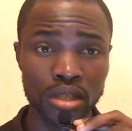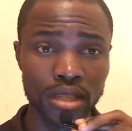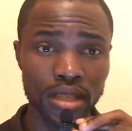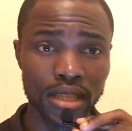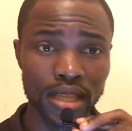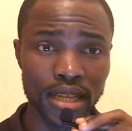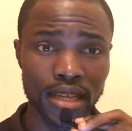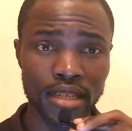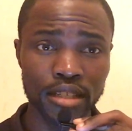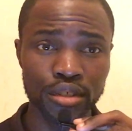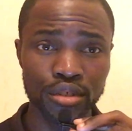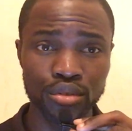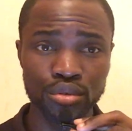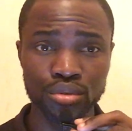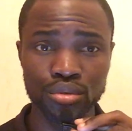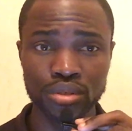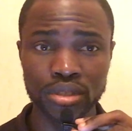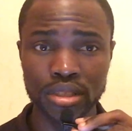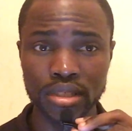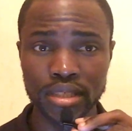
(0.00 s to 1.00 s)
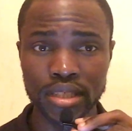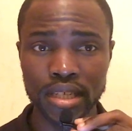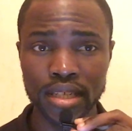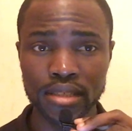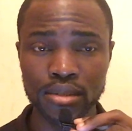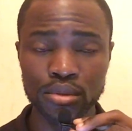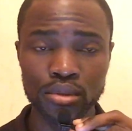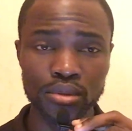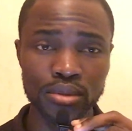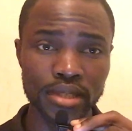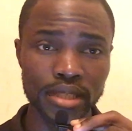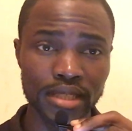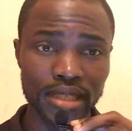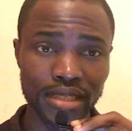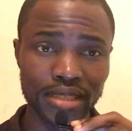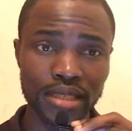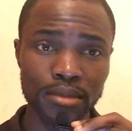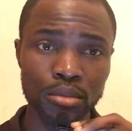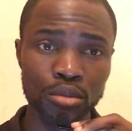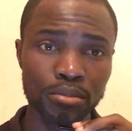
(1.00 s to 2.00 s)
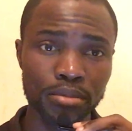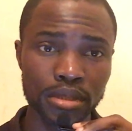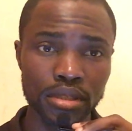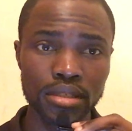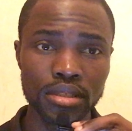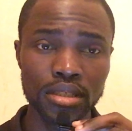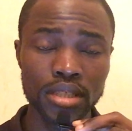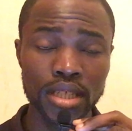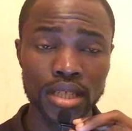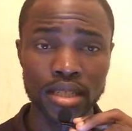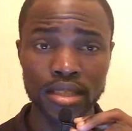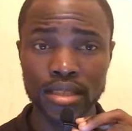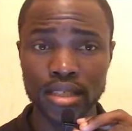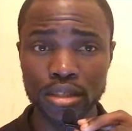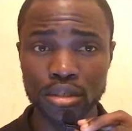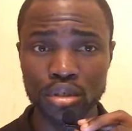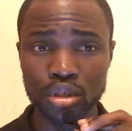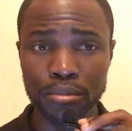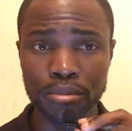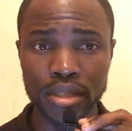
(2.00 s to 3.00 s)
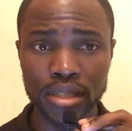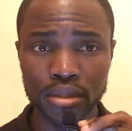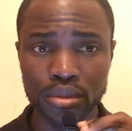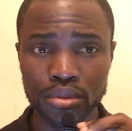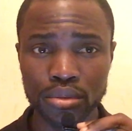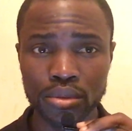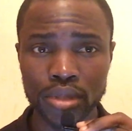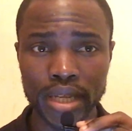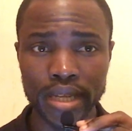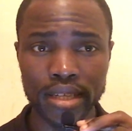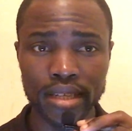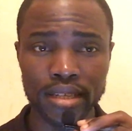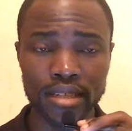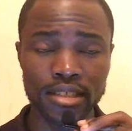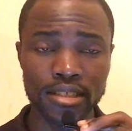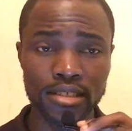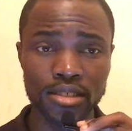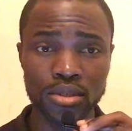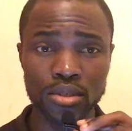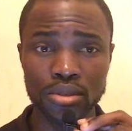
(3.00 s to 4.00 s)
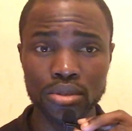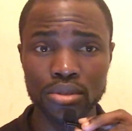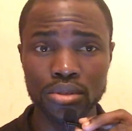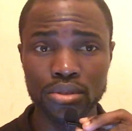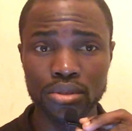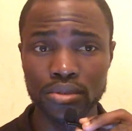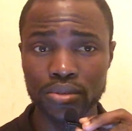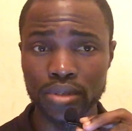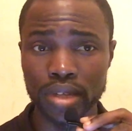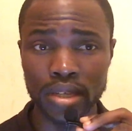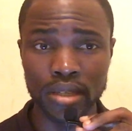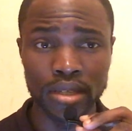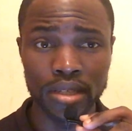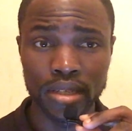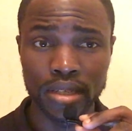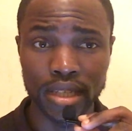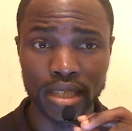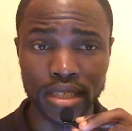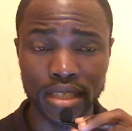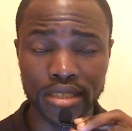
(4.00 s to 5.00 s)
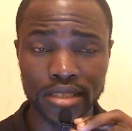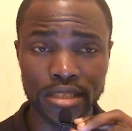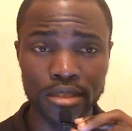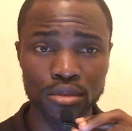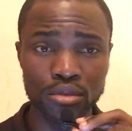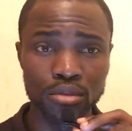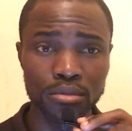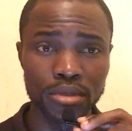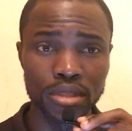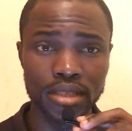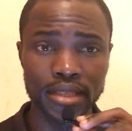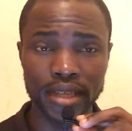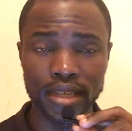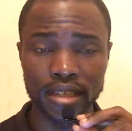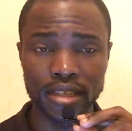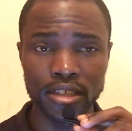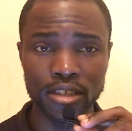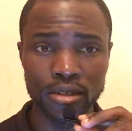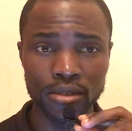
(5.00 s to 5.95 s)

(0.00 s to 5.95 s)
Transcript: Là je signale que c'est un très bon pays, d'accord, bien que la crise, euh, bah, la crise économique a,